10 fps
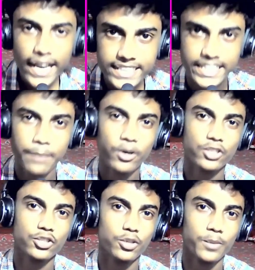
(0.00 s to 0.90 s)
গাইস কেমন
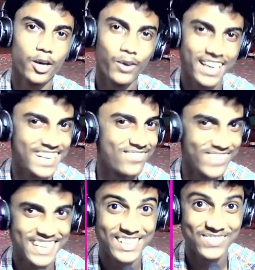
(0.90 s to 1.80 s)
আছো তোমরা ওয়েলকাম
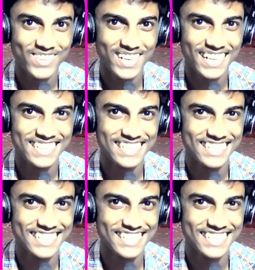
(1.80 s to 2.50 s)
ব্যাক টু মোরালজি